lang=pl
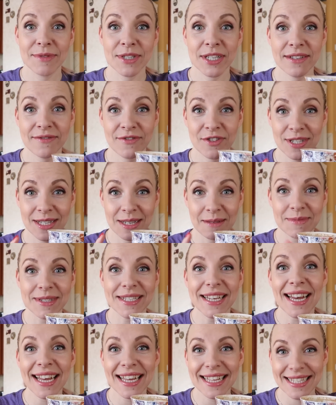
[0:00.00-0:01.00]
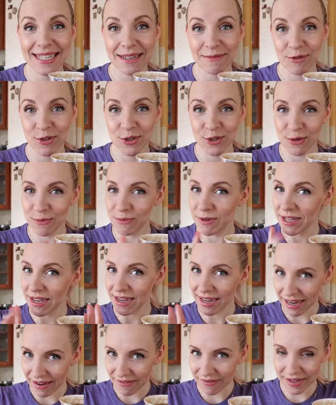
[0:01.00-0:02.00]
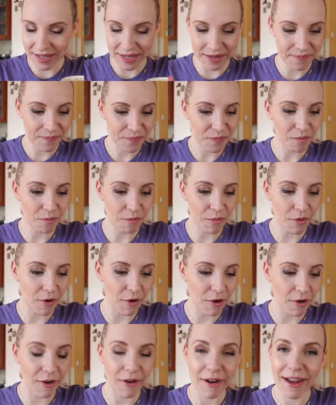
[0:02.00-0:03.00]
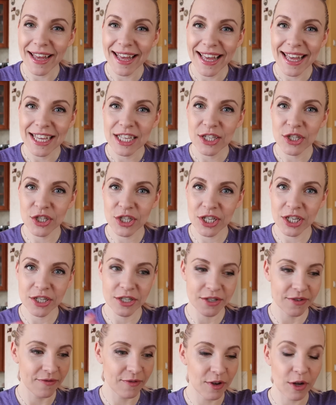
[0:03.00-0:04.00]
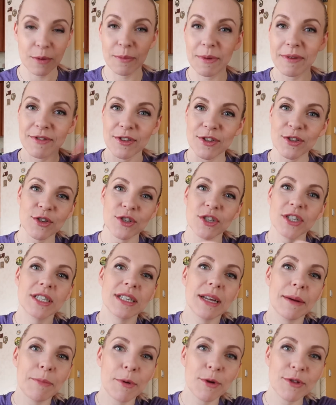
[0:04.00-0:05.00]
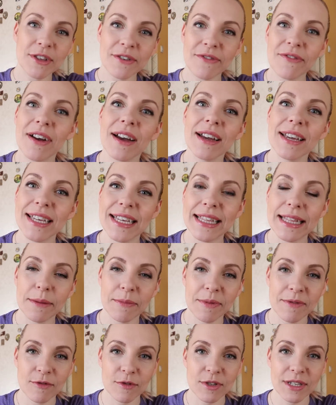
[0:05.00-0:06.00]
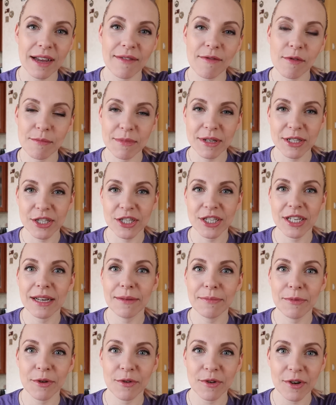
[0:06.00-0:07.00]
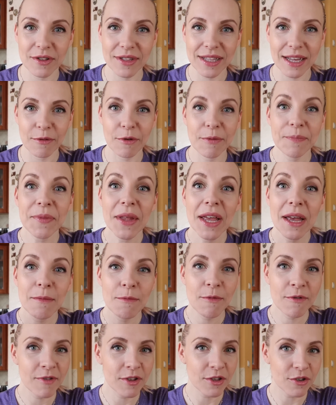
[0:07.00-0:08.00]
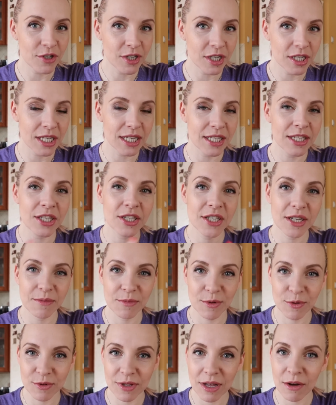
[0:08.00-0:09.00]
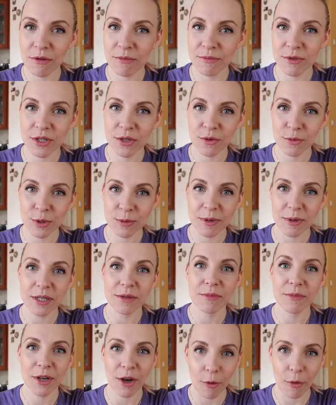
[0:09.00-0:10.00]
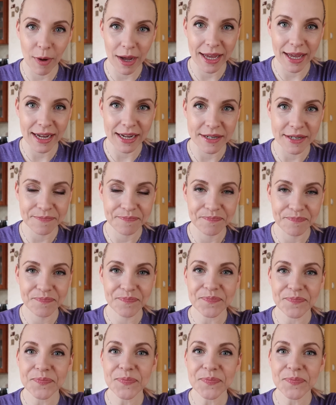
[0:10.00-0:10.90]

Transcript: Przede wszystkim zachęcam do zrobienia kawki, bo dzisiejszy vlog pewnie troszeczkę potrwa i na pewno z kawą będzie się lepiej oglądało. Mówię troszeczkę ciszej, bo udało mi się uspać Mikołajka.